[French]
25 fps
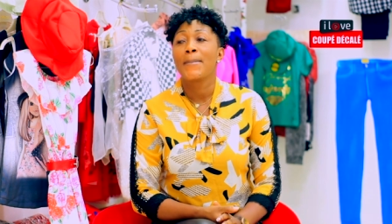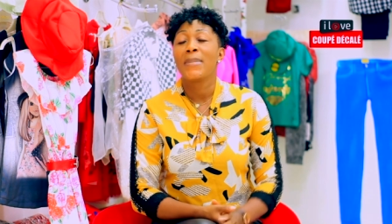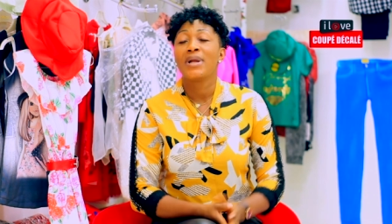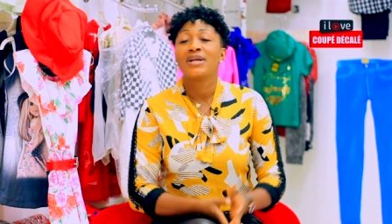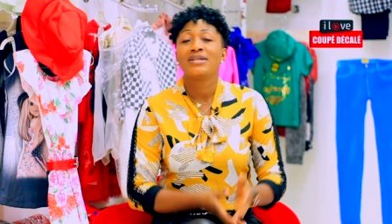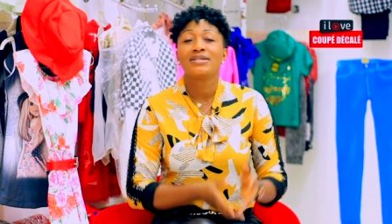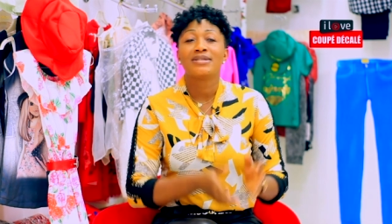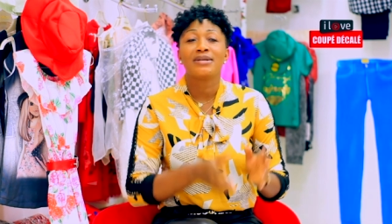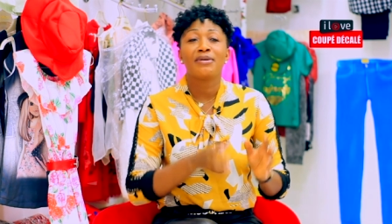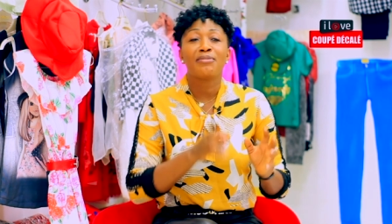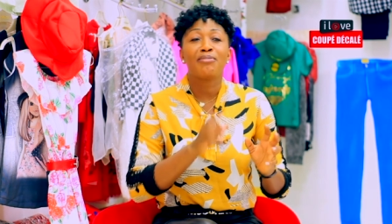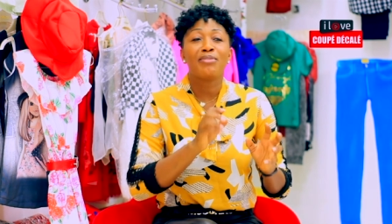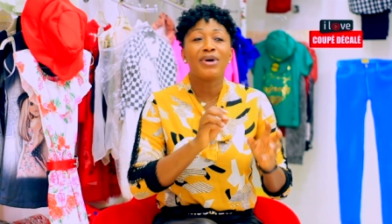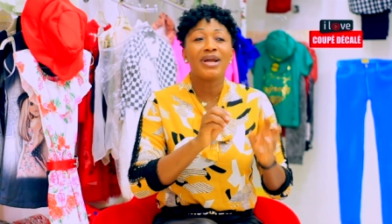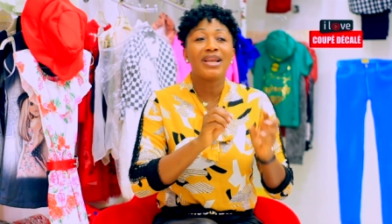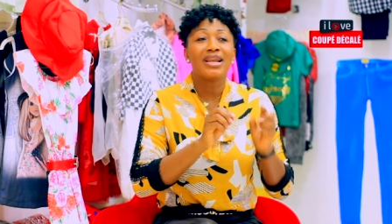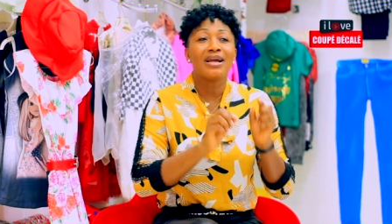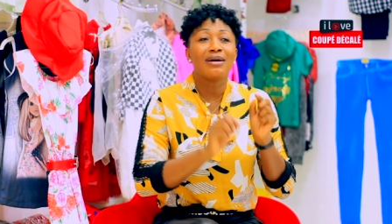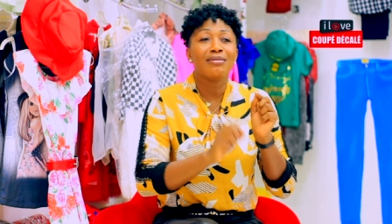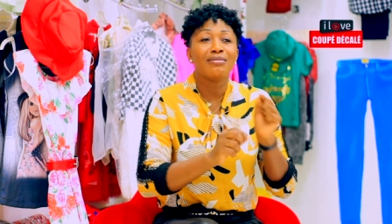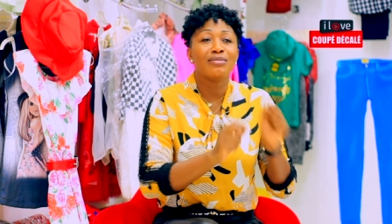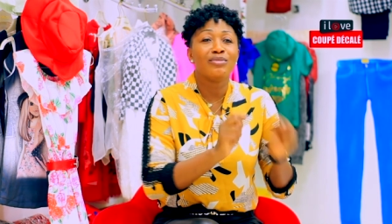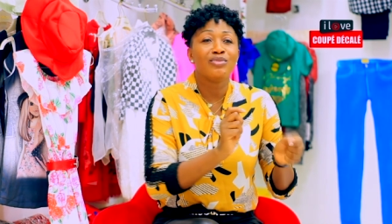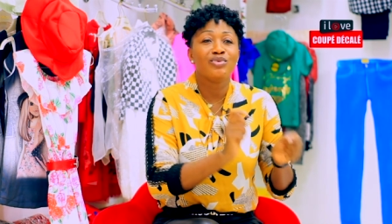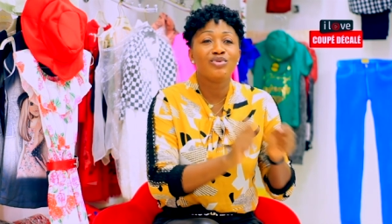c'est pas
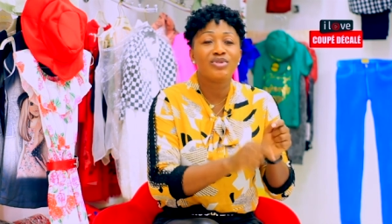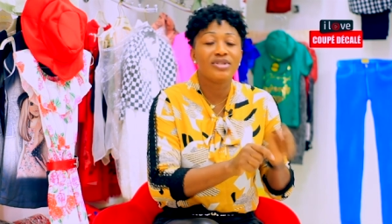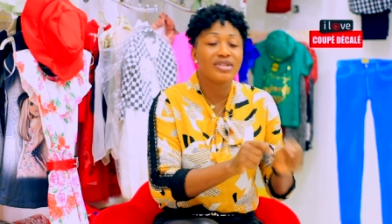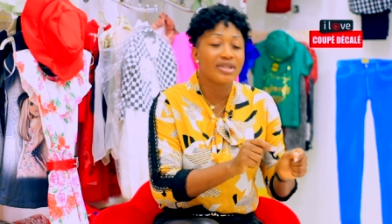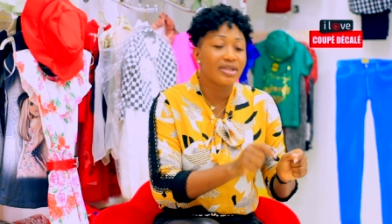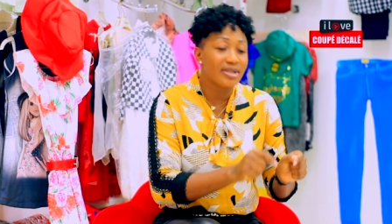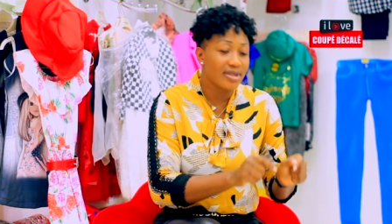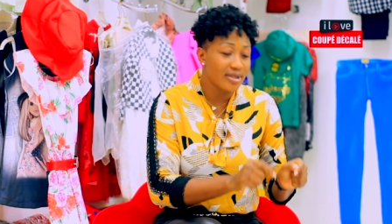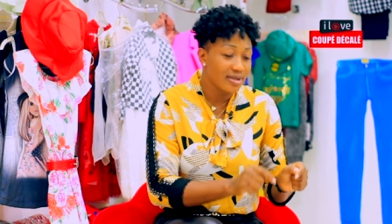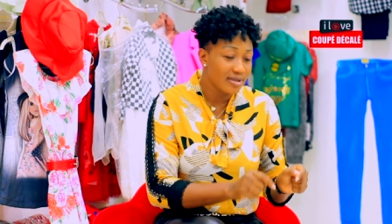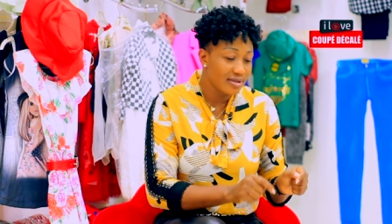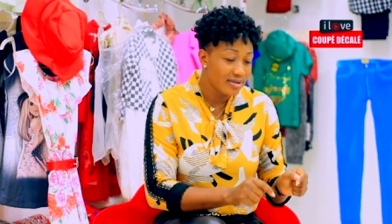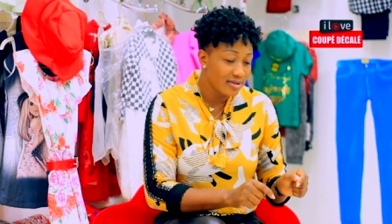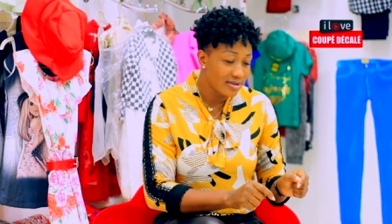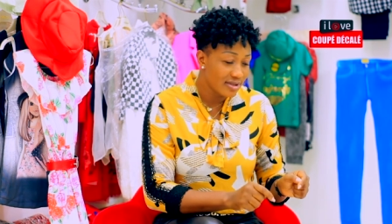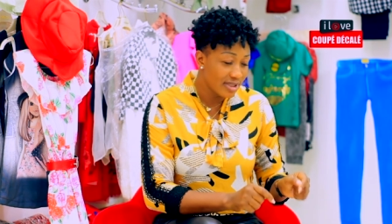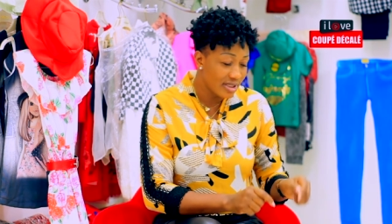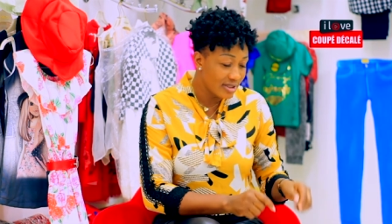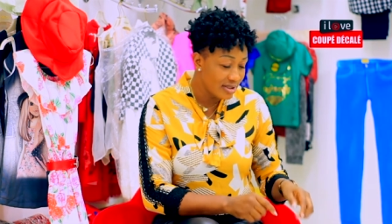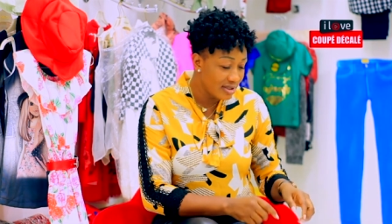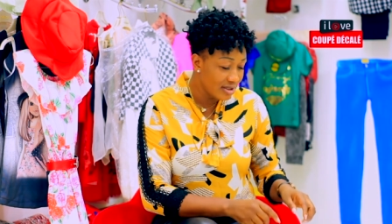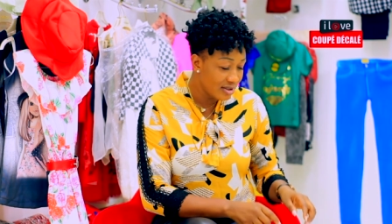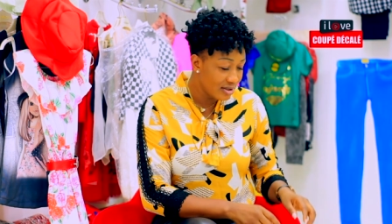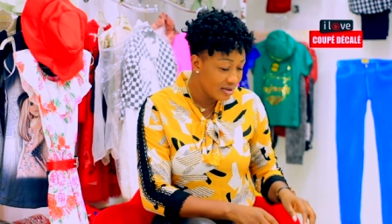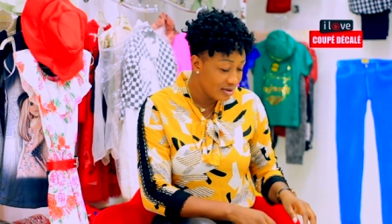la musique,
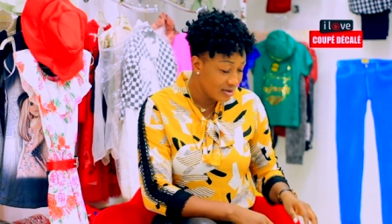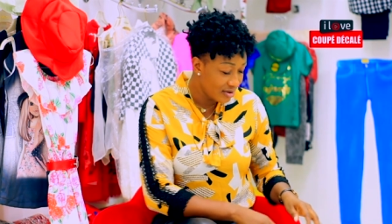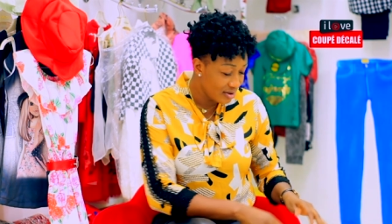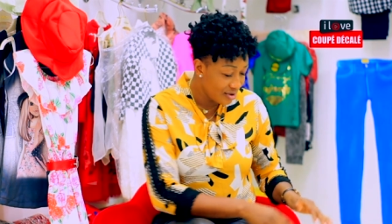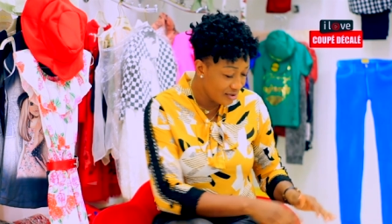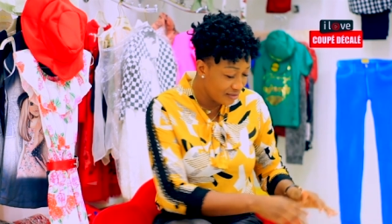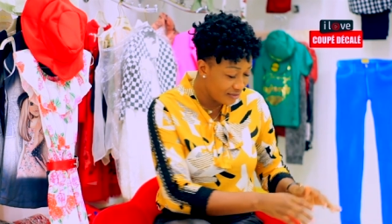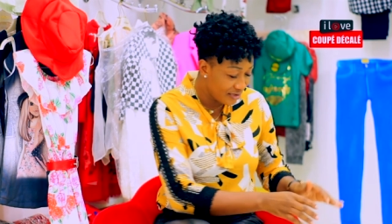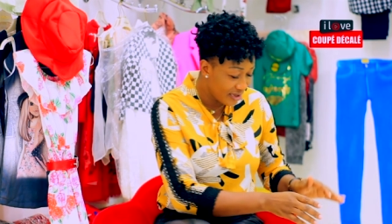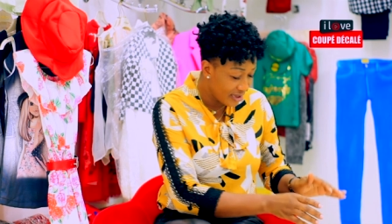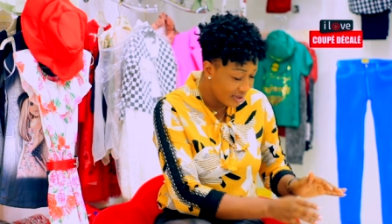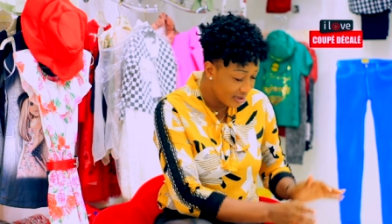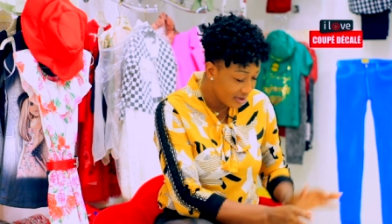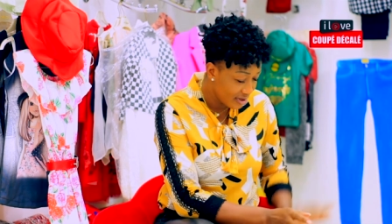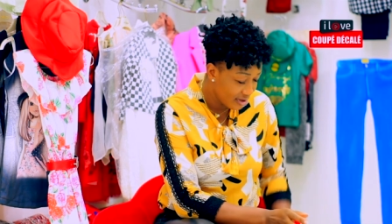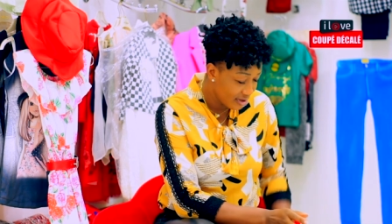c'est-à-dire qu'on fait.